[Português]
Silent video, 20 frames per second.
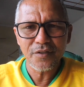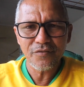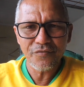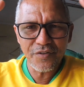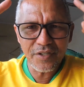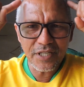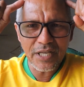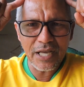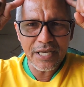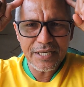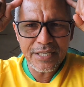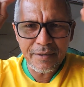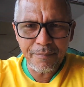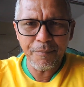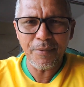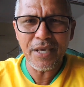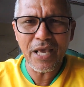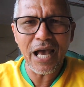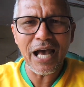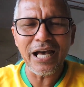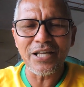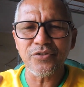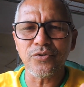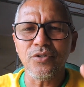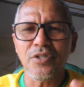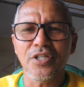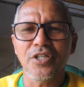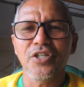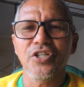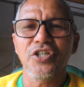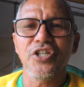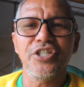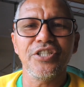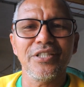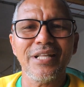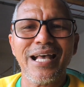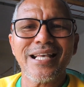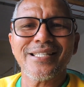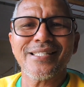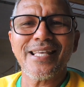fica arrepiado e
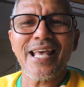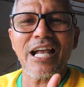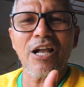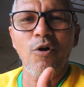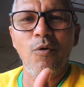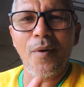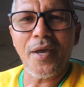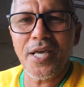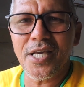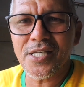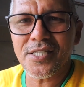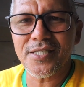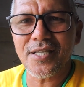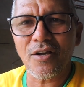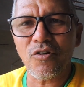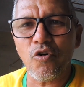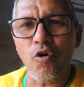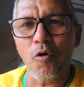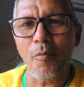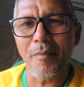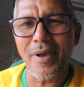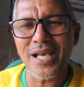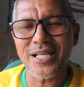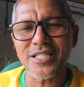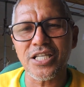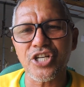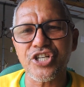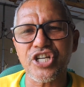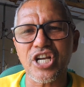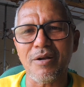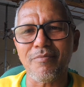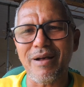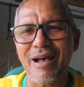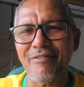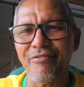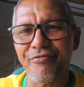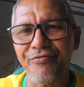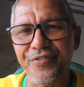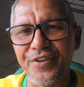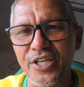na sequência começa a
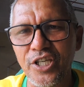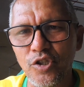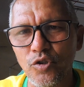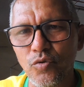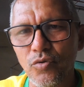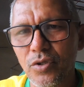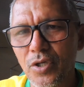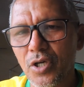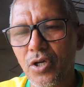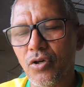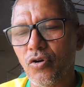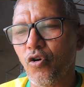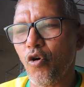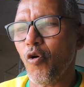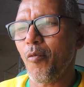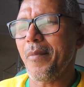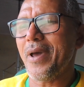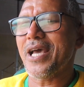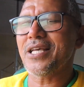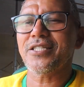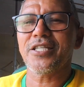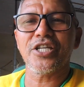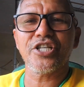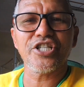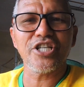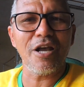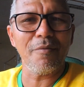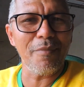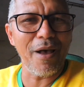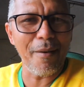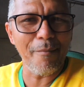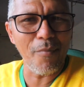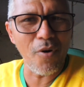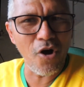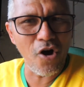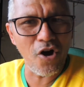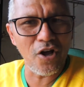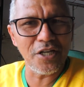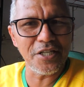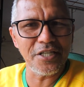chamar fino, começa a chamar
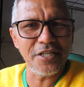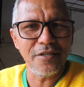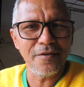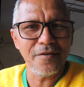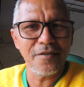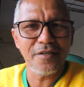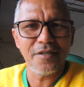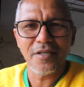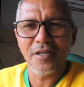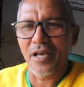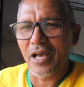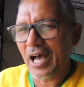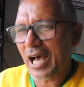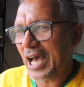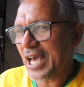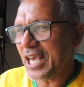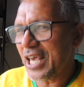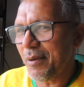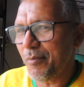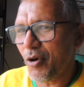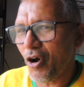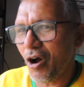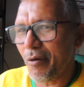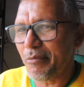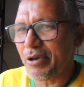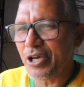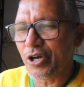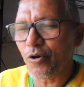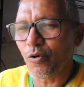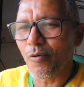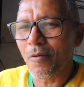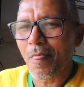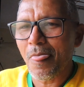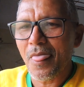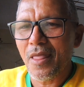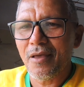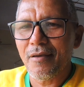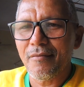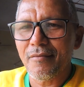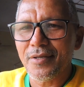mole. Aí, meu amigo,
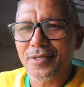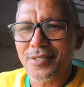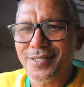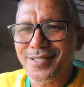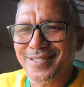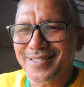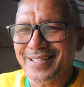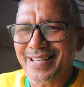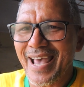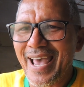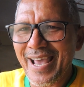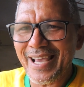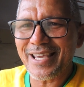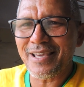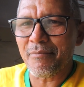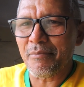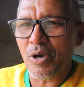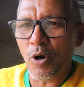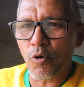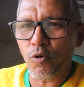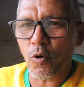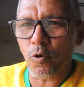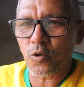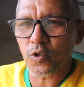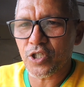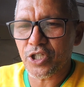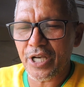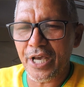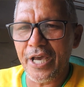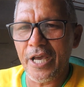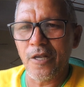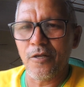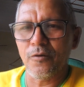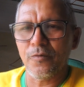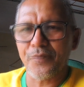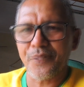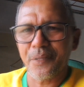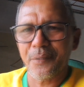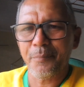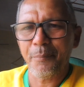segue meu
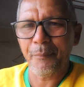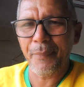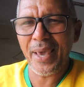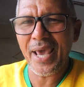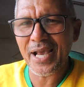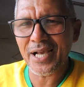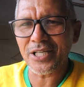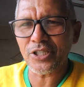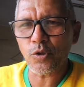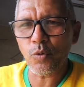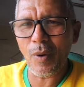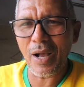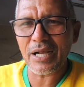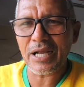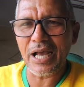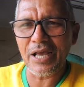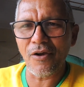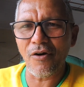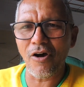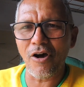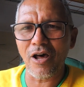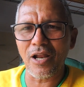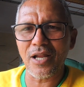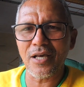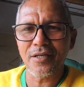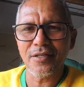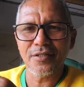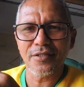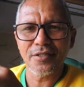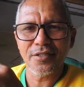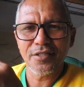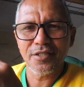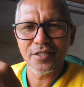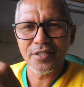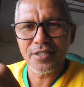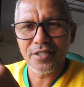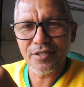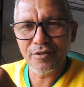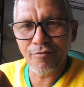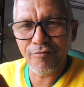conselho. Pega tua gaiola
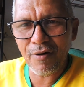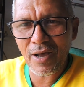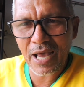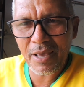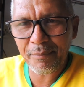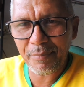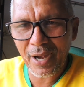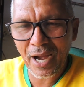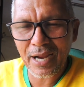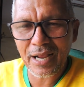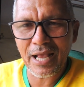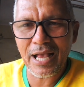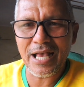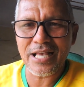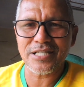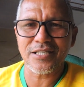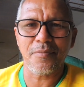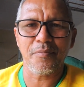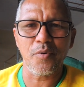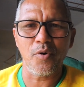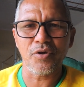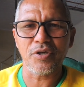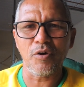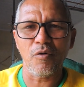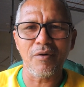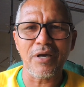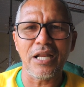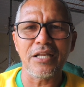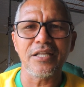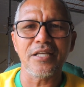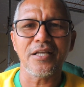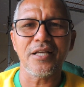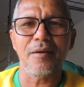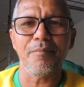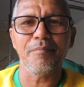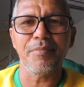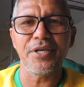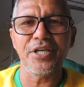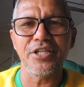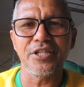e vai para casa, porque o galo de
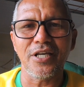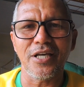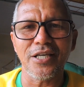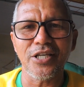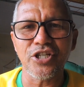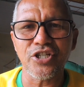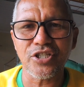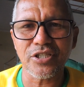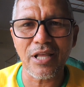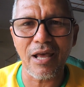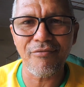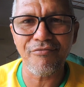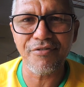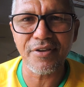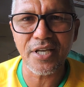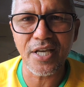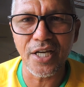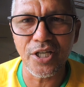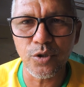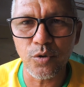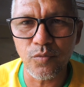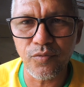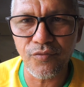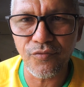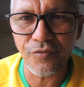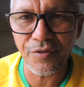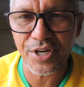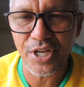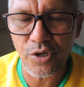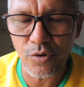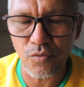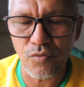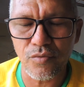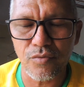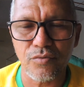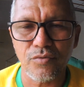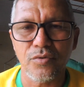Campina está ficando frio.